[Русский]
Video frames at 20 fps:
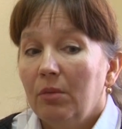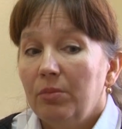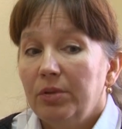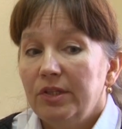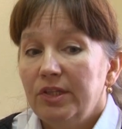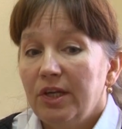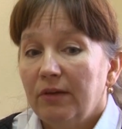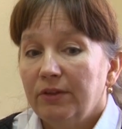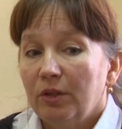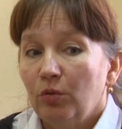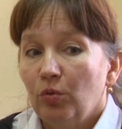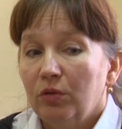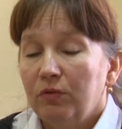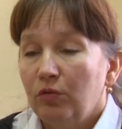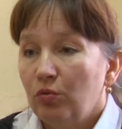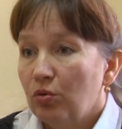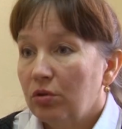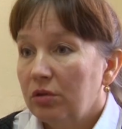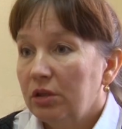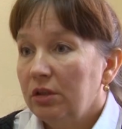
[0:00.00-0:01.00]
Придя в
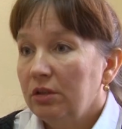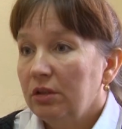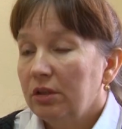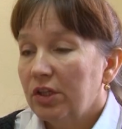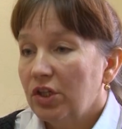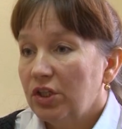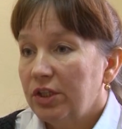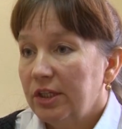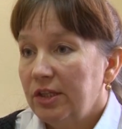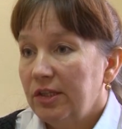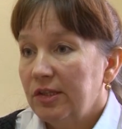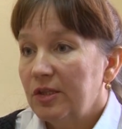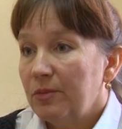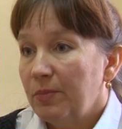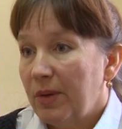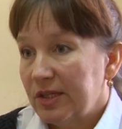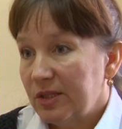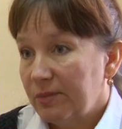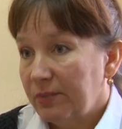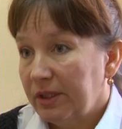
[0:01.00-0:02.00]
налоговый орган, гражданин с
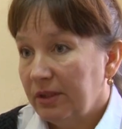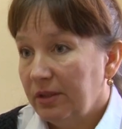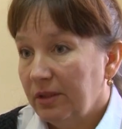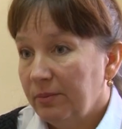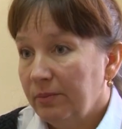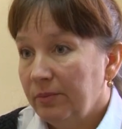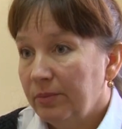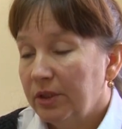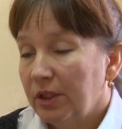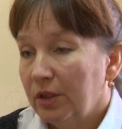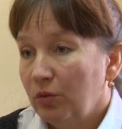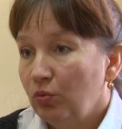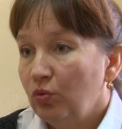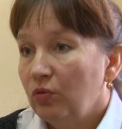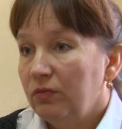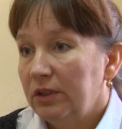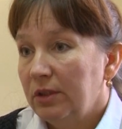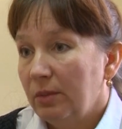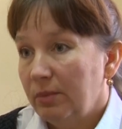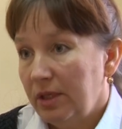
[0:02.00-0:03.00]
паспортом подает
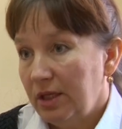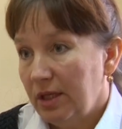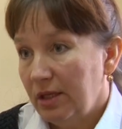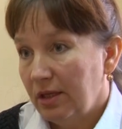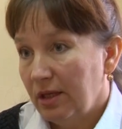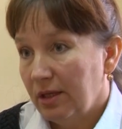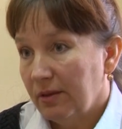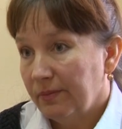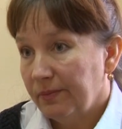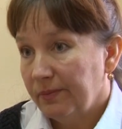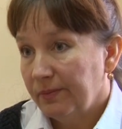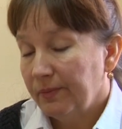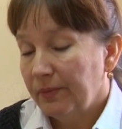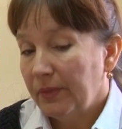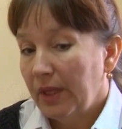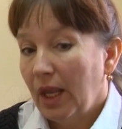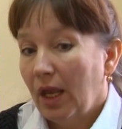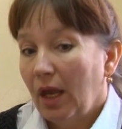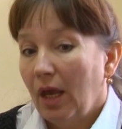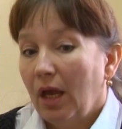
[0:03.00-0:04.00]
уведомление.
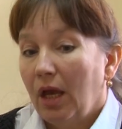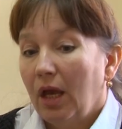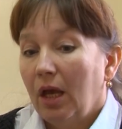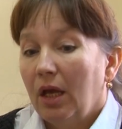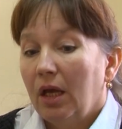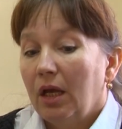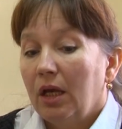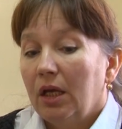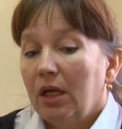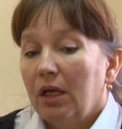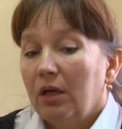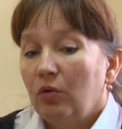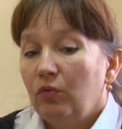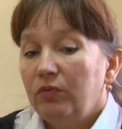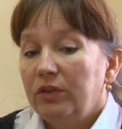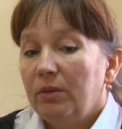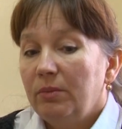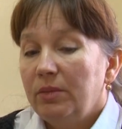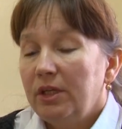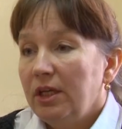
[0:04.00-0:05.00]

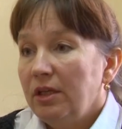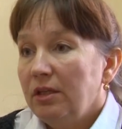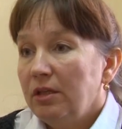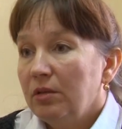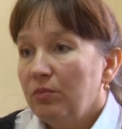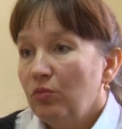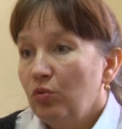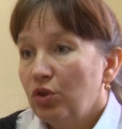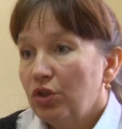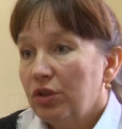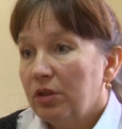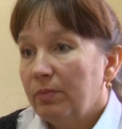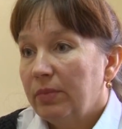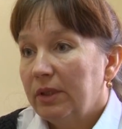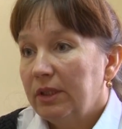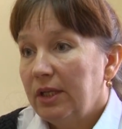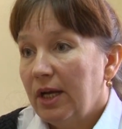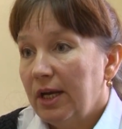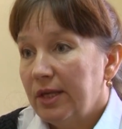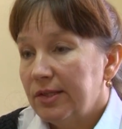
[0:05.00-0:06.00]
Уведомление можно
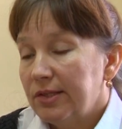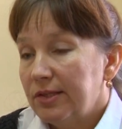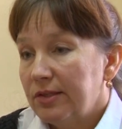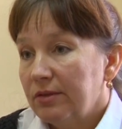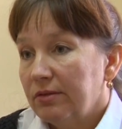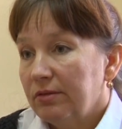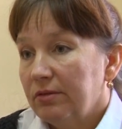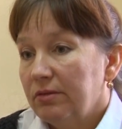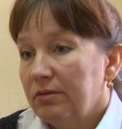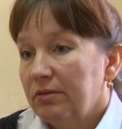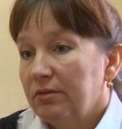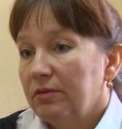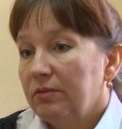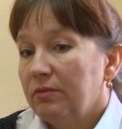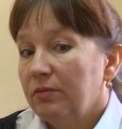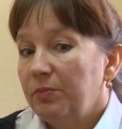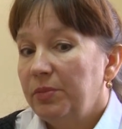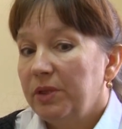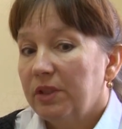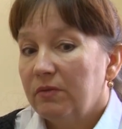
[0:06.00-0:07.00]
подать
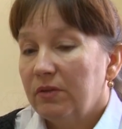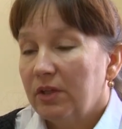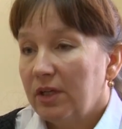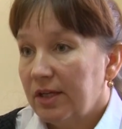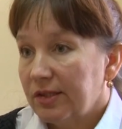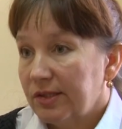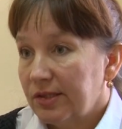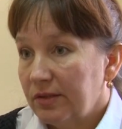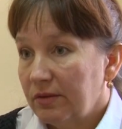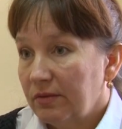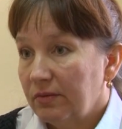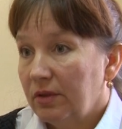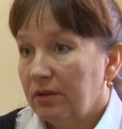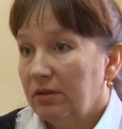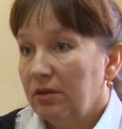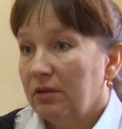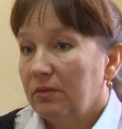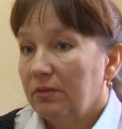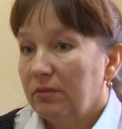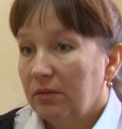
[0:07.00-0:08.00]
э, первый раз,
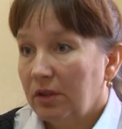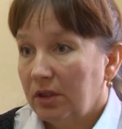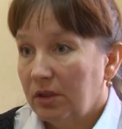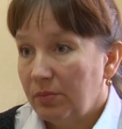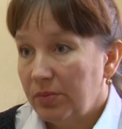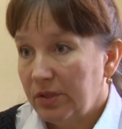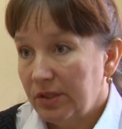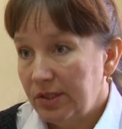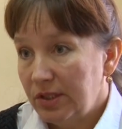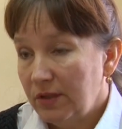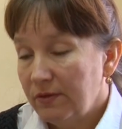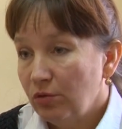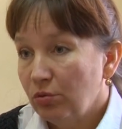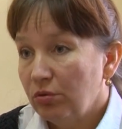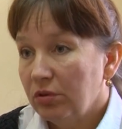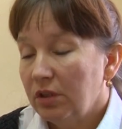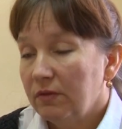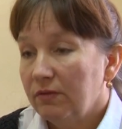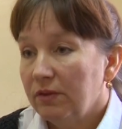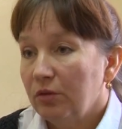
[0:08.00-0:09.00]
это надо прийти
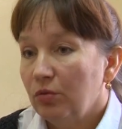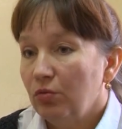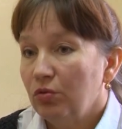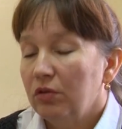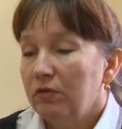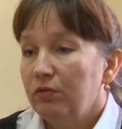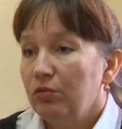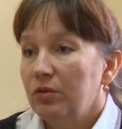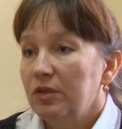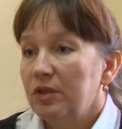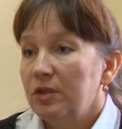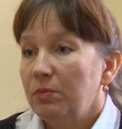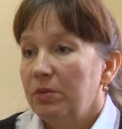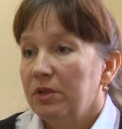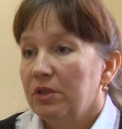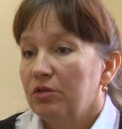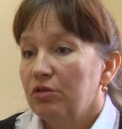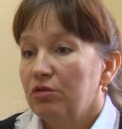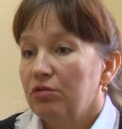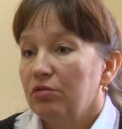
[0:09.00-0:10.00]
все-таки в налоговую
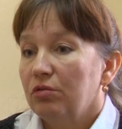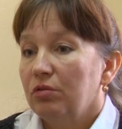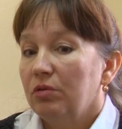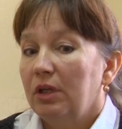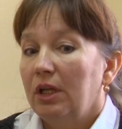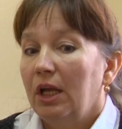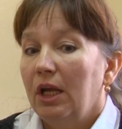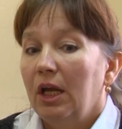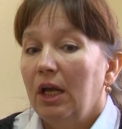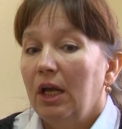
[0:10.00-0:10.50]
инспекцию,